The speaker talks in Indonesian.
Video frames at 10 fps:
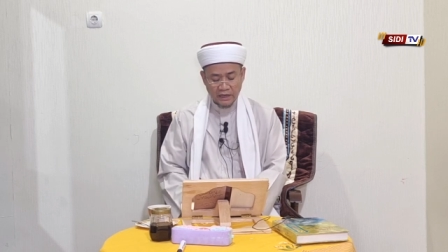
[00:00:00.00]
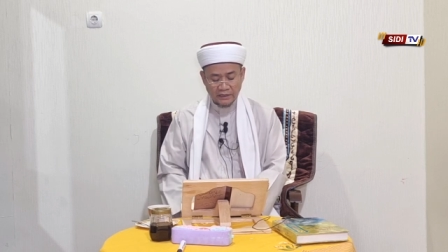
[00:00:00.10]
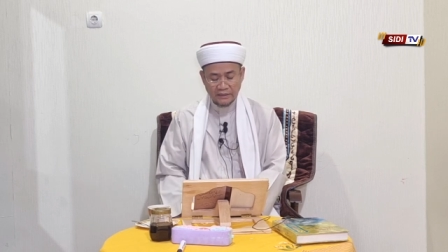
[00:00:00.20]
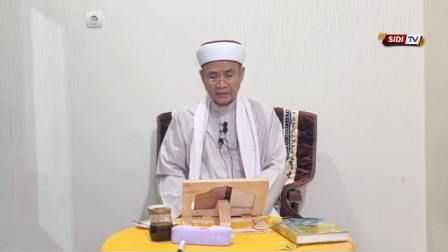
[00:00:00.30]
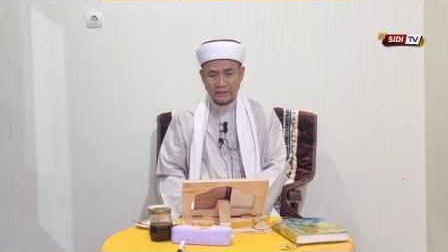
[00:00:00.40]

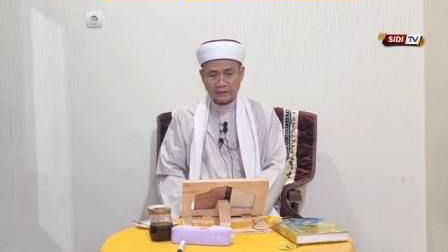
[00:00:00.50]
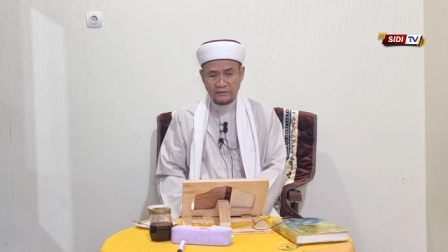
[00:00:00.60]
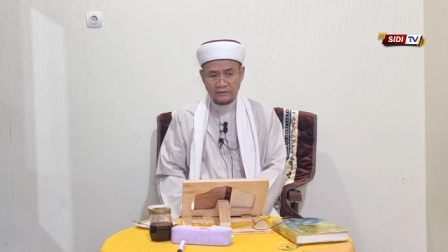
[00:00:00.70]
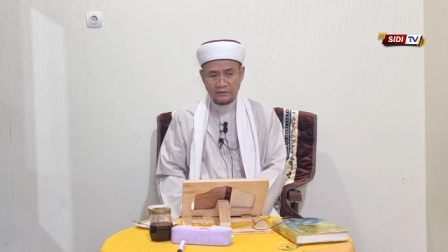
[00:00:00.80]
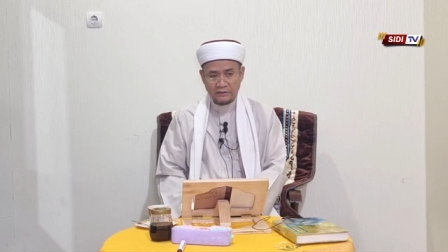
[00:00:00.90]
Tidak ada
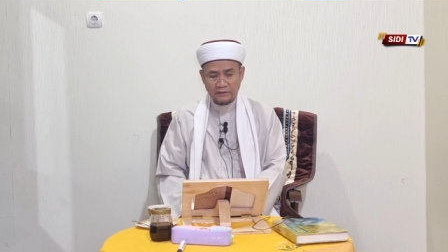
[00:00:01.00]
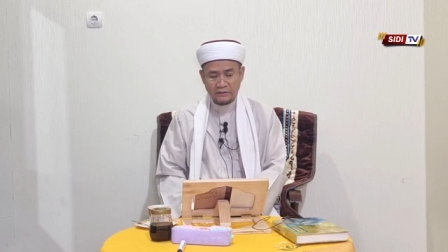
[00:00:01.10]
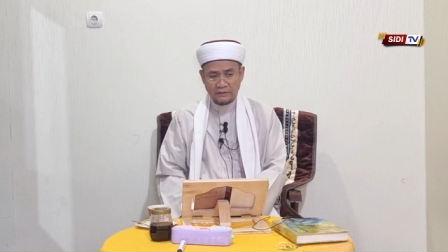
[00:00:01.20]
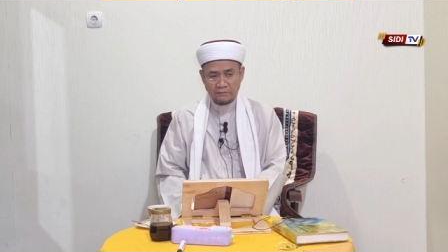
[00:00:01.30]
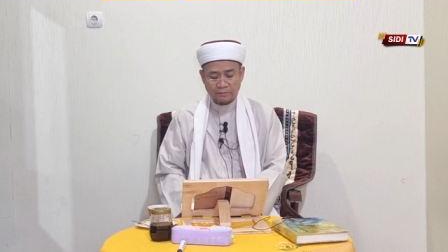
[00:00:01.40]
yang
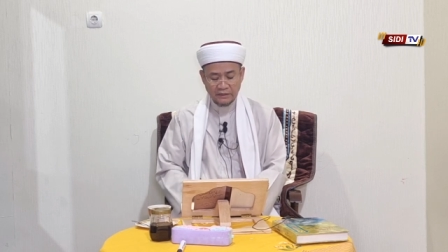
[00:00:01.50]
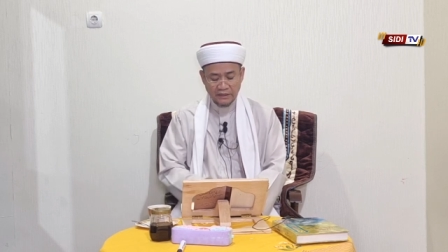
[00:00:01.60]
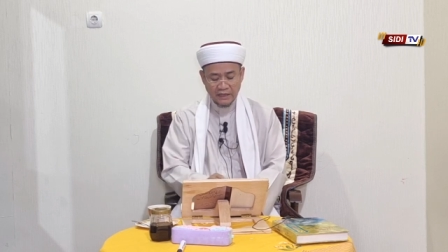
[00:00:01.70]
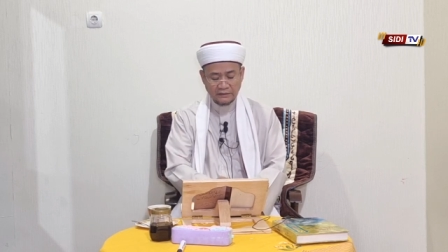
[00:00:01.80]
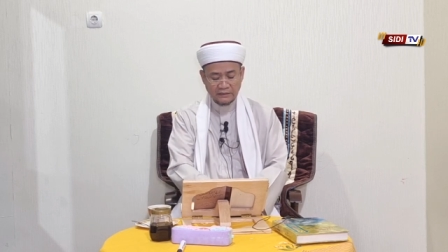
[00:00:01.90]

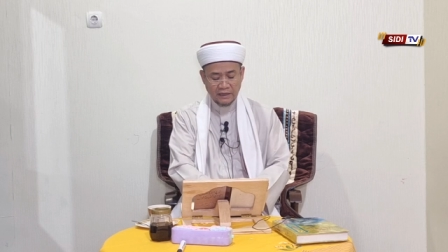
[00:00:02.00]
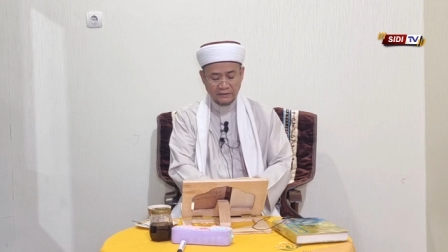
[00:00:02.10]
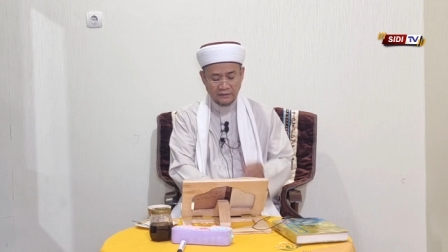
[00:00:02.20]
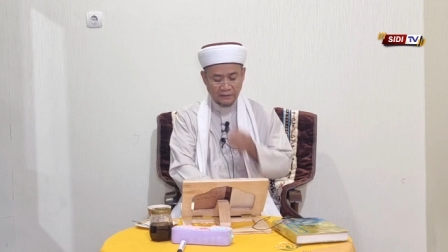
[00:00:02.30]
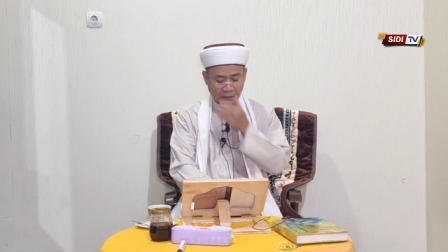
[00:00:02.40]

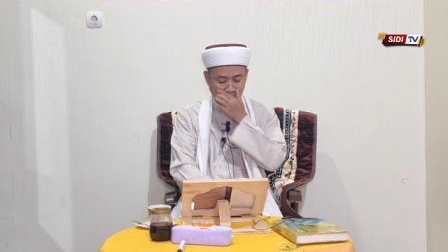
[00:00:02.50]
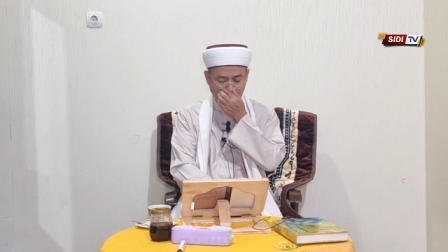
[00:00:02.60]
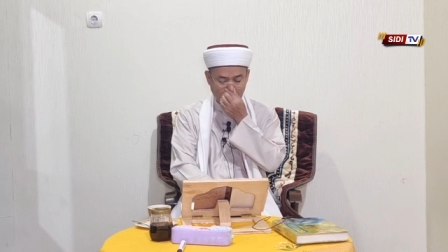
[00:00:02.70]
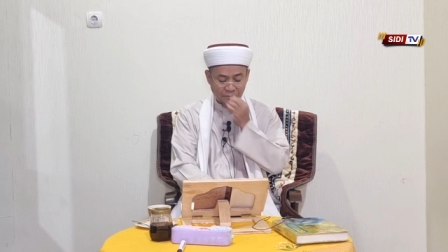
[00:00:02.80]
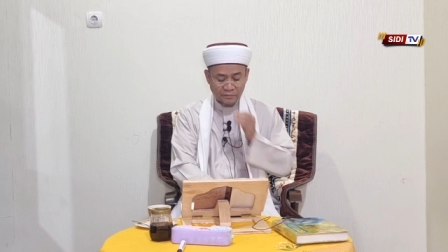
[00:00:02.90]

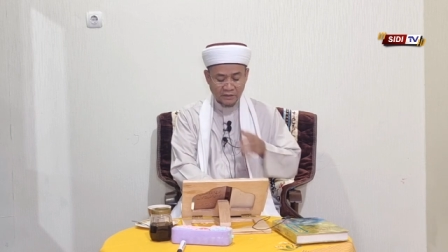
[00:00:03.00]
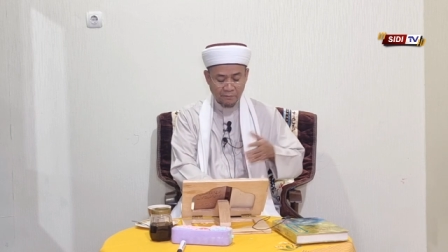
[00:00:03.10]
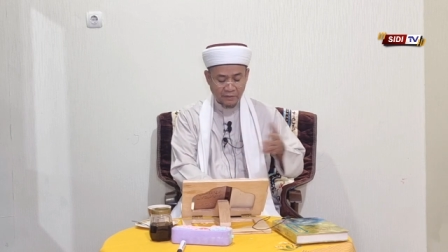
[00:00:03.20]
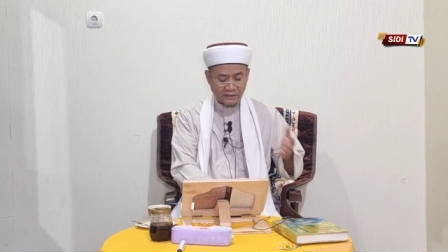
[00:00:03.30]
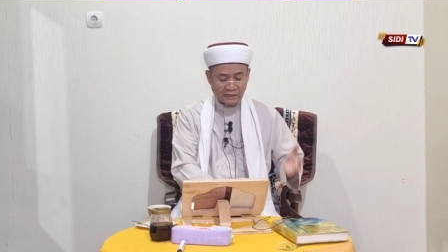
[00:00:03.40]
diperlihatkan
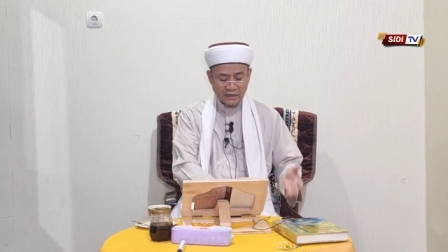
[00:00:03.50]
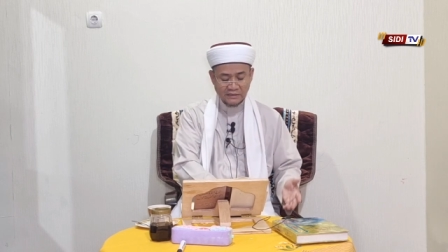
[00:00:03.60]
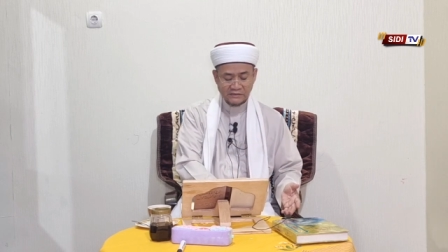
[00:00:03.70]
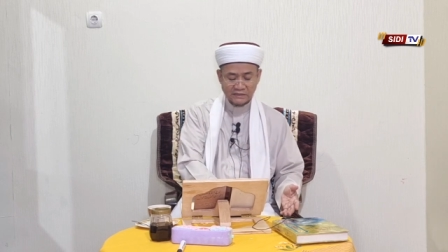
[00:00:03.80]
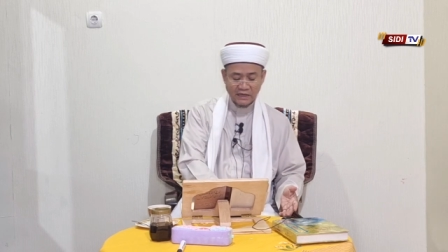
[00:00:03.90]

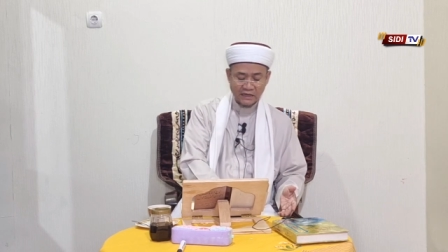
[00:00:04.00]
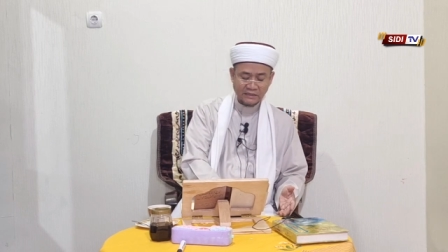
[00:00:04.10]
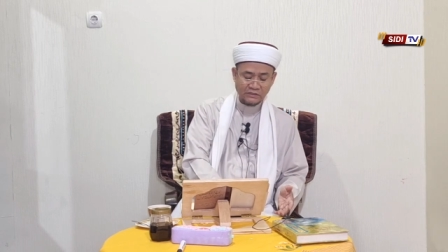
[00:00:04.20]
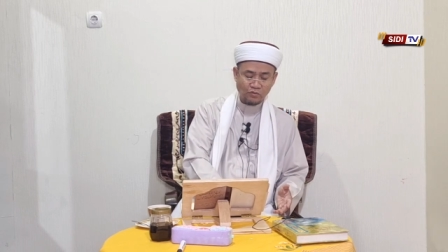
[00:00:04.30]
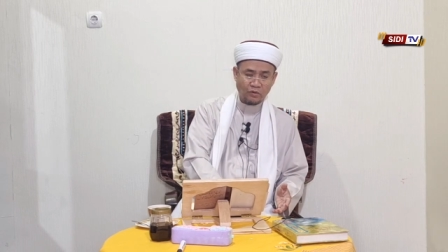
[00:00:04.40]
kepada
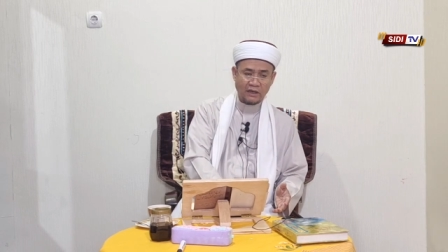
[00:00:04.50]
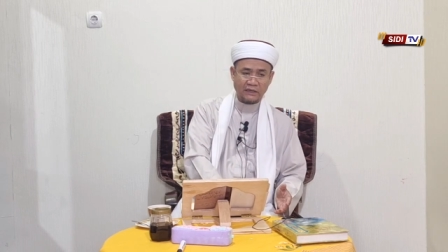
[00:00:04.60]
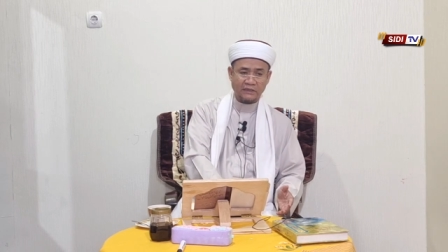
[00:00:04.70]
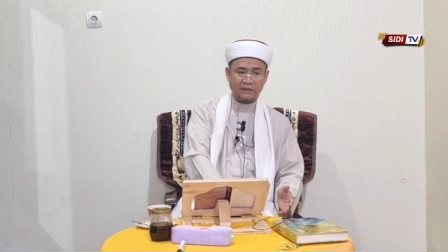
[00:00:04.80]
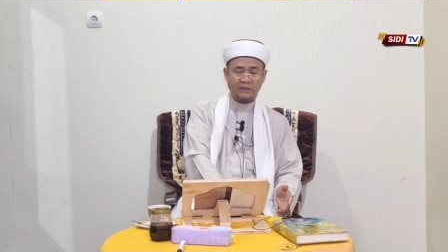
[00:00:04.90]
rahasia
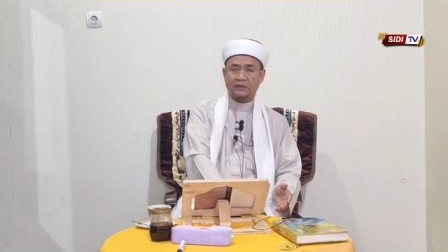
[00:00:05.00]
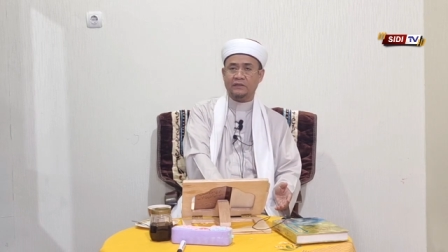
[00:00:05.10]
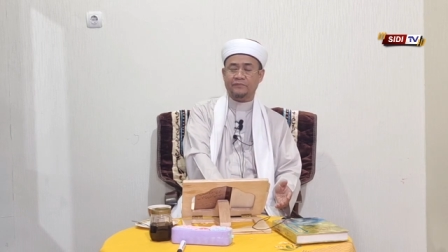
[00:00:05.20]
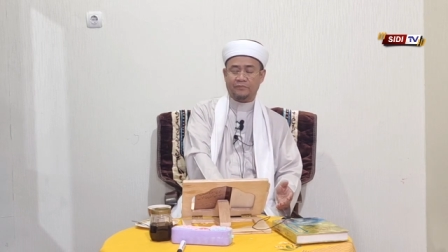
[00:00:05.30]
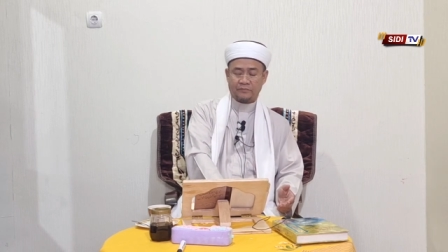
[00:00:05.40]

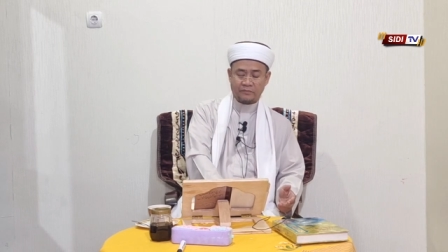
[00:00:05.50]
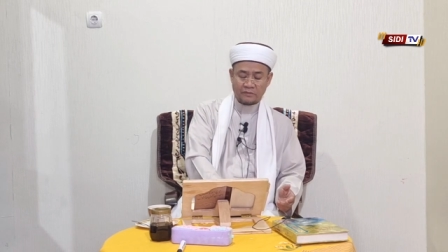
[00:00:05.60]
kecuali